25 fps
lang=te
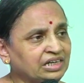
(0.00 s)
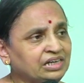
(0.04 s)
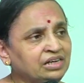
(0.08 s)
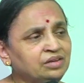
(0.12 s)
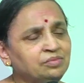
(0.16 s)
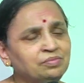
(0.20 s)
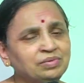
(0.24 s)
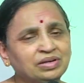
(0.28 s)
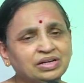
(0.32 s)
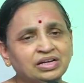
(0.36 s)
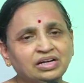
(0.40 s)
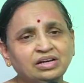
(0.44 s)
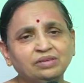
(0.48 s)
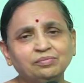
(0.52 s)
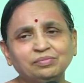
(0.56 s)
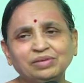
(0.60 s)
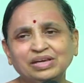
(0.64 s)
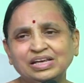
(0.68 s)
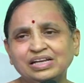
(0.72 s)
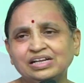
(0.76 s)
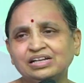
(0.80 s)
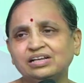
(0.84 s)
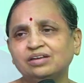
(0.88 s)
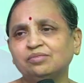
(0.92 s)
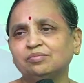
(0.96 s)
అంటే మన
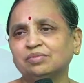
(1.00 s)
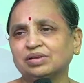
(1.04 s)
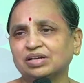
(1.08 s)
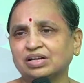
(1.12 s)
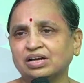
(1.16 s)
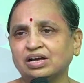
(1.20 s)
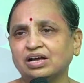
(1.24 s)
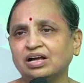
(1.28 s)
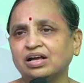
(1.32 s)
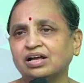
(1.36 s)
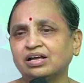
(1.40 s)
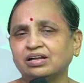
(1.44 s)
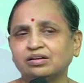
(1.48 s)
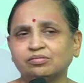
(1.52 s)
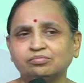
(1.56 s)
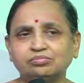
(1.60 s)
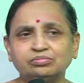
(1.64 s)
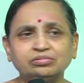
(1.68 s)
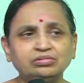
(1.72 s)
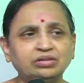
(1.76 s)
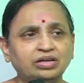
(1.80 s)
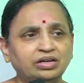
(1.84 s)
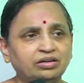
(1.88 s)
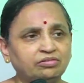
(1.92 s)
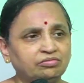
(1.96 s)
మెయిన్గా మన
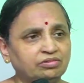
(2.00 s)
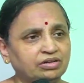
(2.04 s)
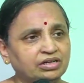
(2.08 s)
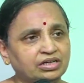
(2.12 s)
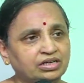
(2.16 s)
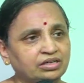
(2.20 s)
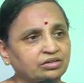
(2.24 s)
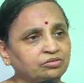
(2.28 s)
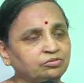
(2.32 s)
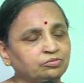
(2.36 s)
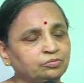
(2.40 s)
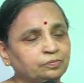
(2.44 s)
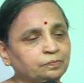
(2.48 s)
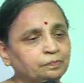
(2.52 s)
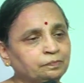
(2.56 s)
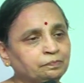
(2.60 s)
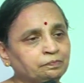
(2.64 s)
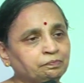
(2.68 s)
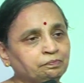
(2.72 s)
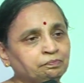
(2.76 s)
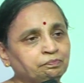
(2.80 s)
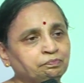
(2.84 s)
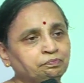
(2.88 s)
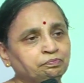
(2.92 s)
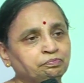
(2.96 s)
ఆహారపు అలవాట్లు
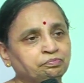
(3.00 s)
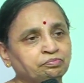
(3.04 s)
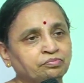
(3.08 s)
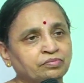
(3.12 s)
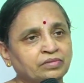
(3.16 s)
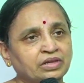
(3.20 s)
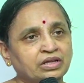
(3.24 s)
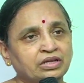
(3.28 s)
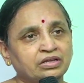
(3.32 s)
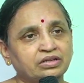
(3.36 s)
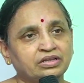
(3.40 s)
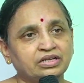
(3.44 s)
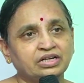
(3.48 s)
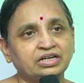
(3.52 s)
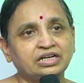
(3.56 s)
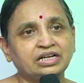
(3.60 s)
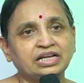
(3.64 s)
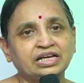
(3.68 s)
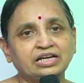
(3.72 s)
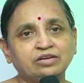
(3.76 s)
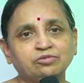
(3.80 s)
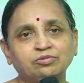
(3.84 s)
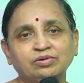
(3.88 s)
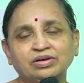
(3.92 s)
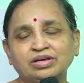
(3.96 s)

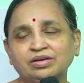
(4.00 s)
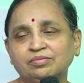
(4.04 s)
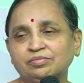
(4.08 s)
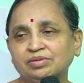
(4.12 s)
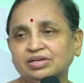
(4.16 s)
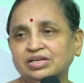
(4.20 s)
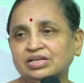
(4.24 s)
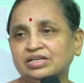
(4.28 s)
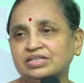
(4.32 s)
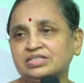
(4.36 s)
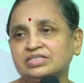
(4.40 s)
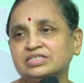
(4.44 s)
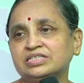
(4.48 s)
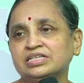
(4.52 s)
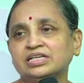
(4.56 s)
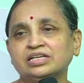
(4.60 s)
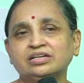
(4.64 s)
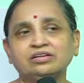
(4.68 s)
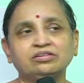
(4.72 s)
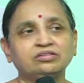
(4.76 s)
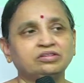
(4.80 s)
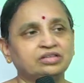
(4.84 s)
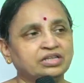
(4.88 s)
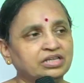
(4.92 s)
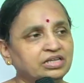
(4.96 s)
దాంట్లో ఎక్కువ కెమికల్స్
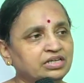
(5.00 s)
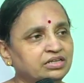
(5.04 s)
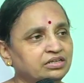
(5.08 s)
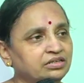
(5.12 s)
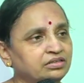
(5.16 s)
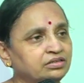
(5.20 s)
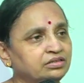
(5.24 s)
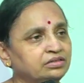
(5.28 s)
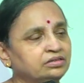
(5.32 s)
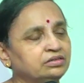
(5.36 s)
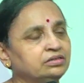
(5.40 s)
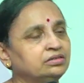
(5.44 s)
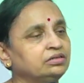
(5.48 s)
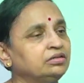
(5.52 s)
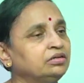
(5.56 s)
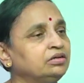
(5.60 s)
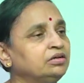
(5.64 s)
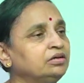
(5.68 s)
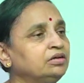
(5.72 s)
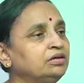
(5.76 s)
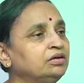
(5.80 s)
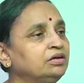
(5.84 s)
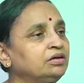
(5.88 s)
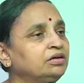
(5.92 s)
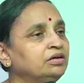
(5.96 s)
చేరింది
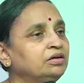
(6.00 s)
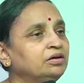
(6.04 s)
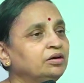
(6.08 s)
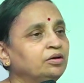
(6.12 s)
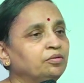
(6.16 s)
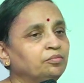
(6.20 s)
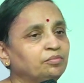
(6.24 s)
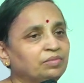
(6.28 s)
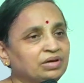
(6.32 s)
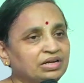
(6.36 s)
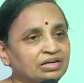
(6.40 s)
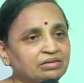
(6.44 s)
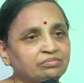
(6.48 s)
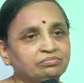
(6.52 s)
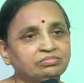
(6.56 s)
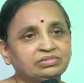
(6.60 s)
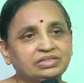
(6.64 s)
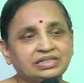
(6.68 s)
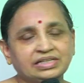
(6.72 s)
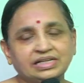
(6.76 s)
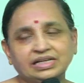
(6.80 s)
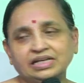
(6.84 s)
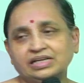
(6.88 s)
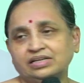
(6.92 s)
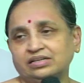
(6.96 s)
మనం
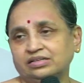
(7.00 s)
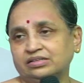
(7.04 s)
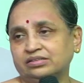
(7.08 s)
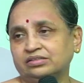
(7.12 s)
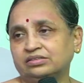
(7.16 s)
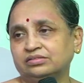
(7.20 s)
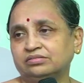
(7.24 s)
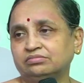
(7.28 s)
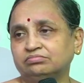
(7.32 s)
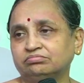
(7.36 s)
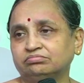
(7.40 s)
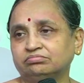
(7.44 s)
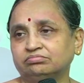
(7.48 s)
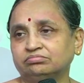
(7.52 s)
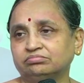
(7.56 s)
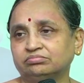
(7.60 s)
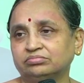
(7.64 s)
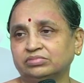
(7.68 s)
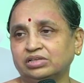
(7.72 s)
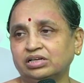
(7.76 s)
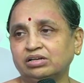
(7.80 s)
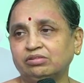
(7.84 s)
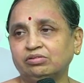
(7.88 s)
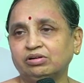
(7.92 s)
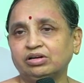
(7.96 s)
తినే
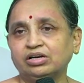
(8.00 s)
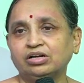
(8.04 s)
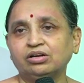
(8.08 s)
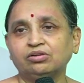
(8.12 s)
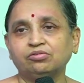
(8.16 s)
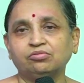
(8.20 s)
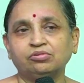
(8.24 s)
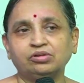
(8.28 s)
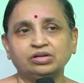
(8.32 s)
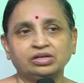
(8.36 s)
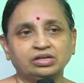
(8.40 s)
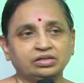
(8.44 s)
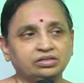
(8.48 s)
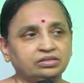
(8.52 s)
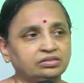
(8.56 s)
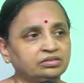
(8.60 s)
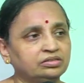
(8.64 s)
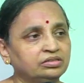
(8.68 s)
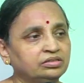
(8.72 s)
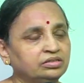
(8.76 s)
అలవాట్లు కూడా